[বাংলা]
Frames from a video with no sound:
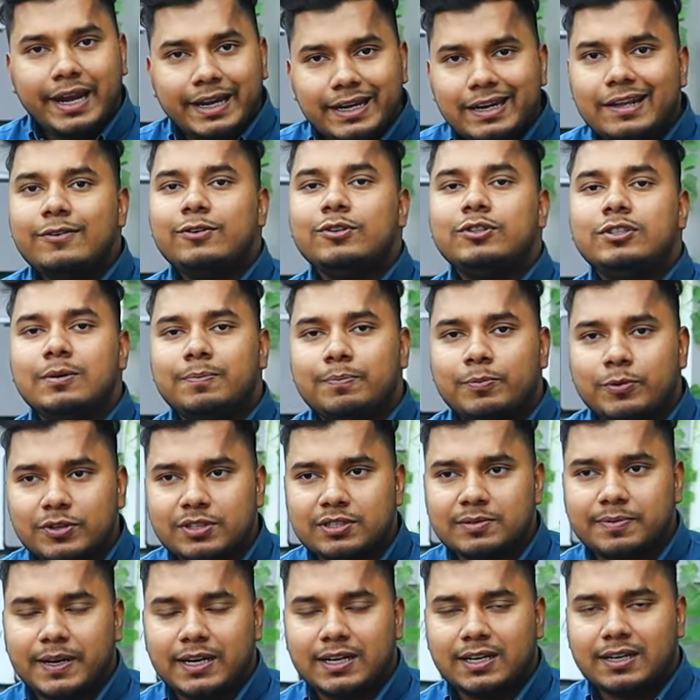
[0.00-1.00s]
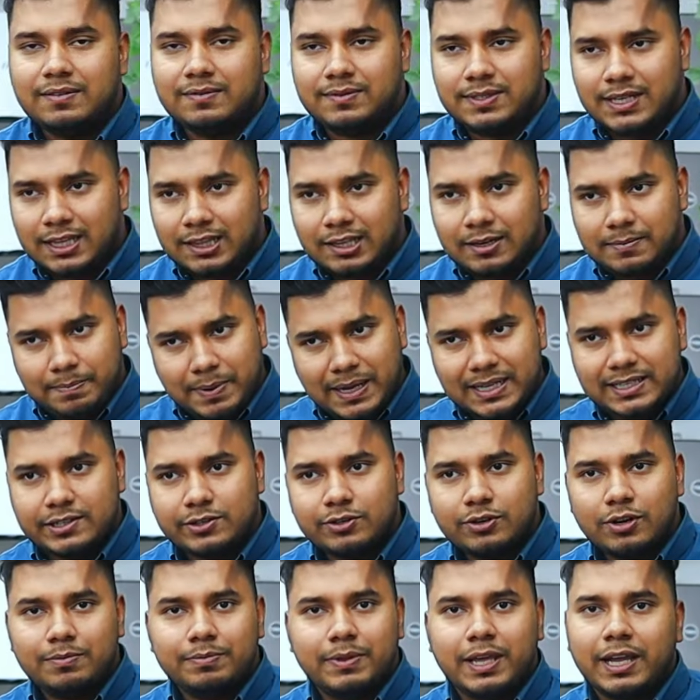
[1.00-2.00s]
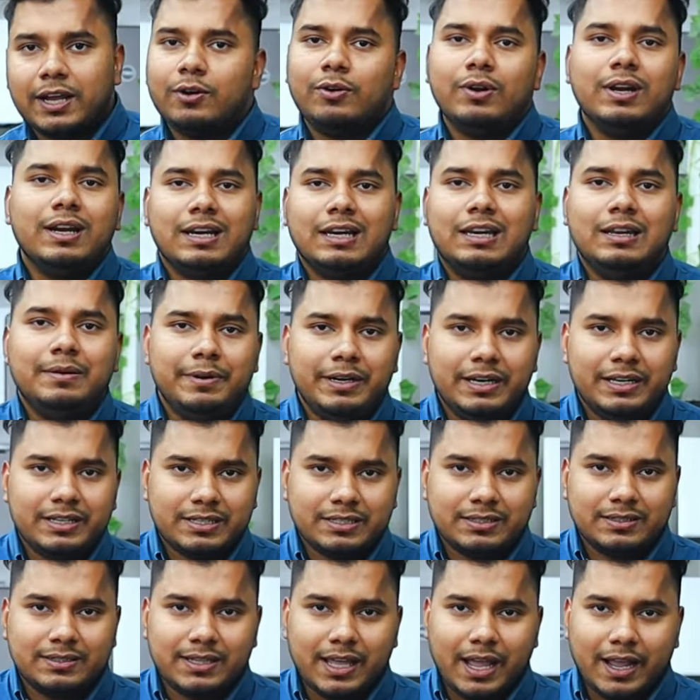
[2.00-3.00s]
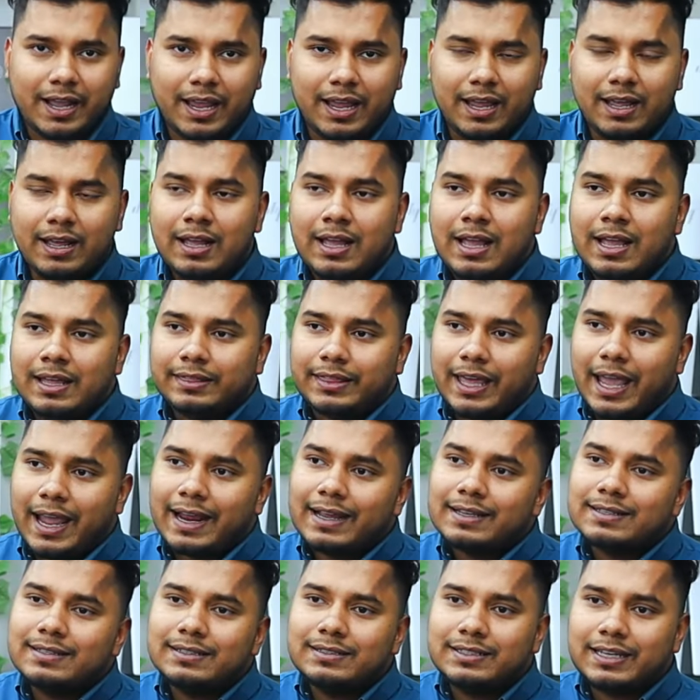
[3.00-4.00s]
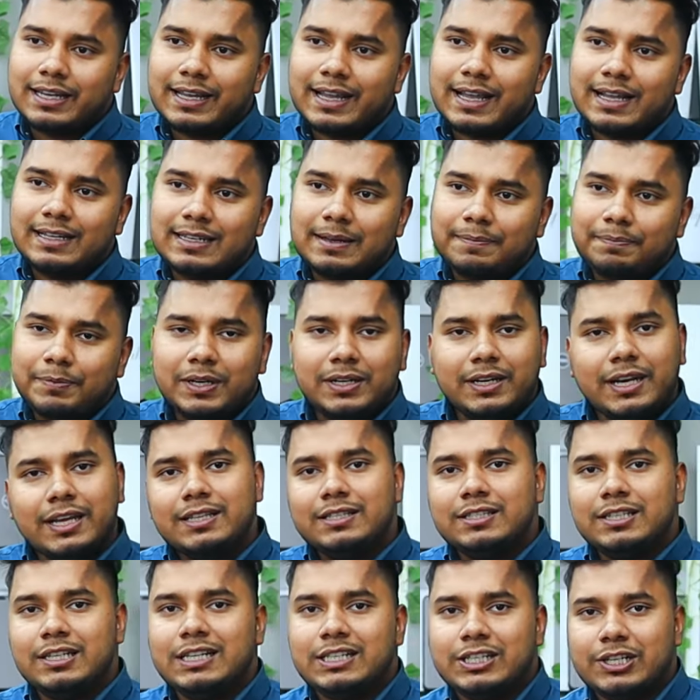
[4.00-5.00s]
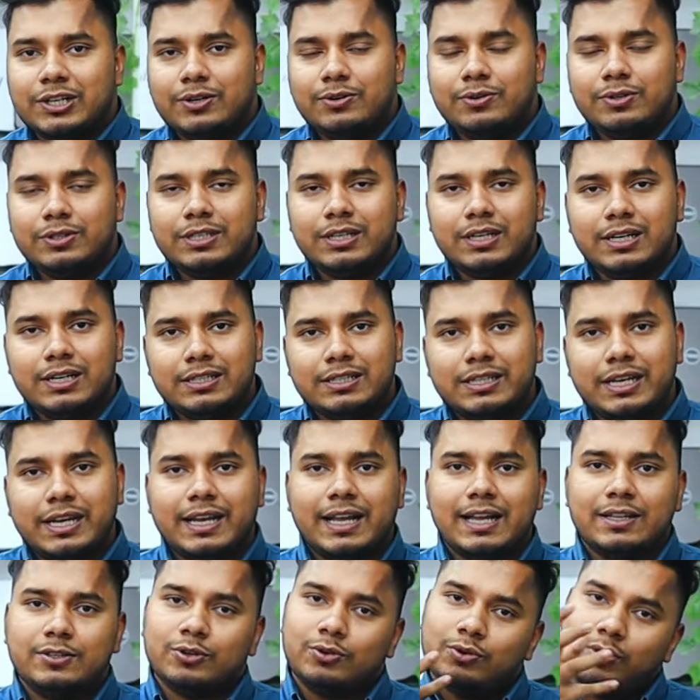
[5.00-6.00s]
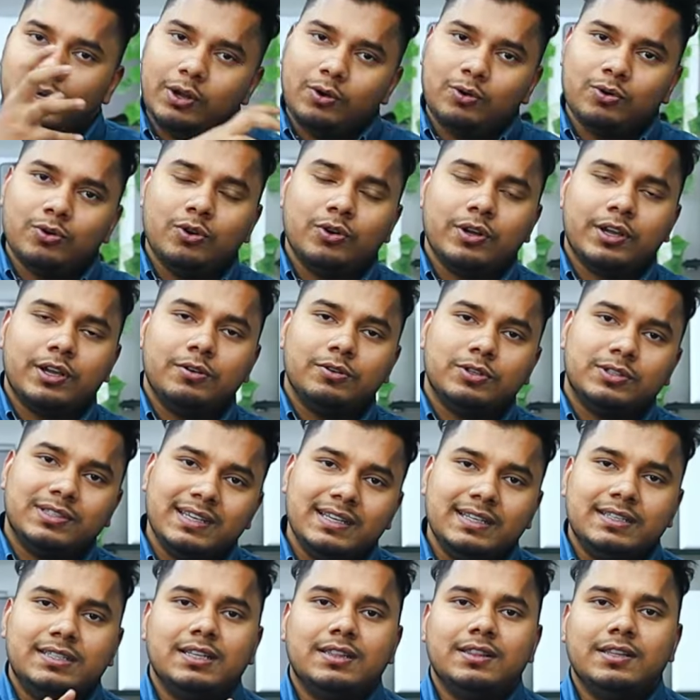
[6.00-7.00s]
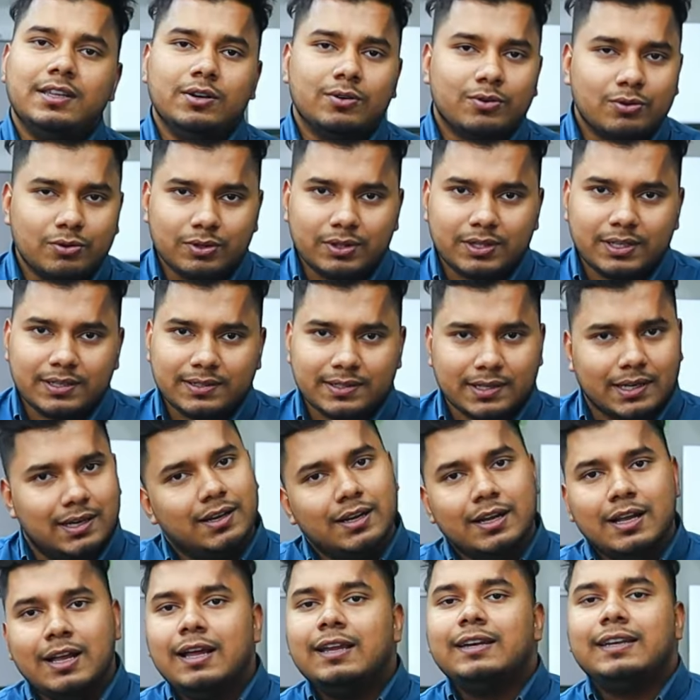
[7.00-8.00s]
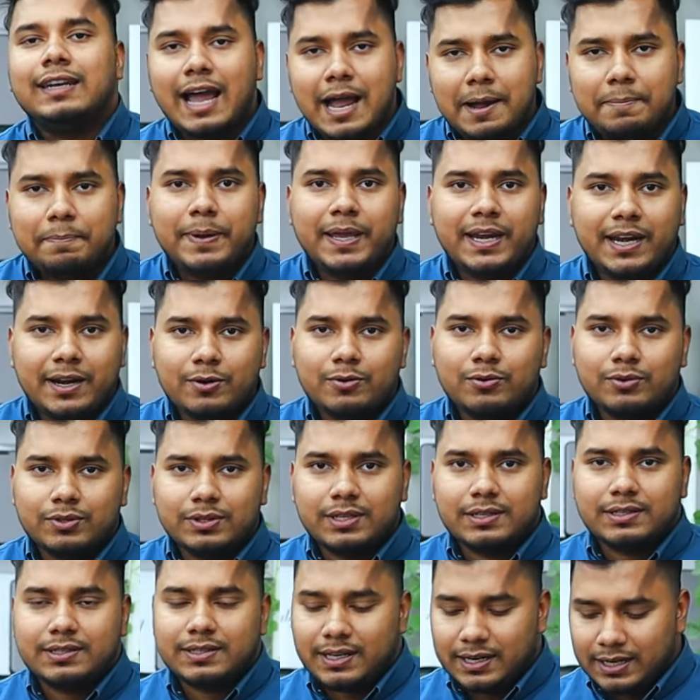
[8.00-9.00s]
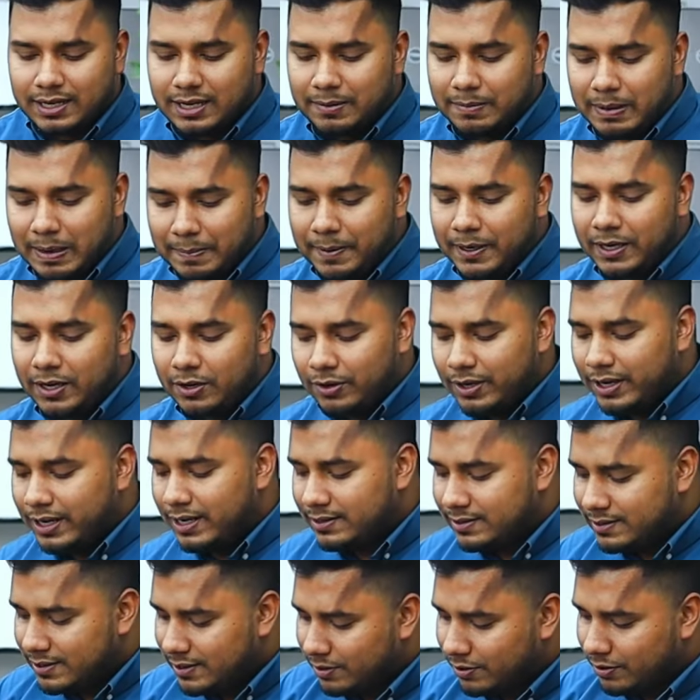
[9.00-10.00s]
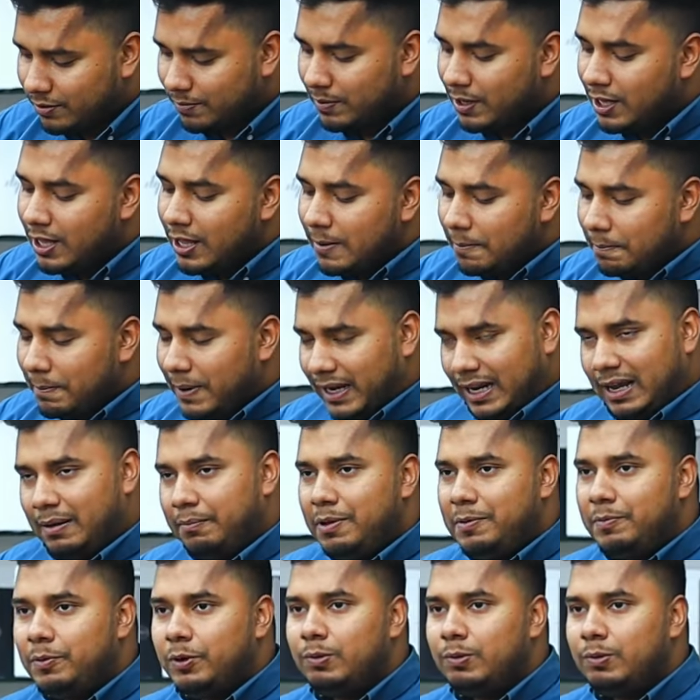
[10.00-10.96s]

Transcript: এটাই হচ্ছে প্রসপেক্টিভ যাদের বাজেট কম থাকে অনেক লিমিটেশনস থাকে দেখা গেছে যেই কাজ আপনার টেন জেনারেশনে হচ্ছে না সেই কাজ অন্য কেউ সিক্স জেন দিয়েও করতেছে না পেরে করতেছে আর কি ব্যাপারটা হয়ে গেছে এরকম বাট আমি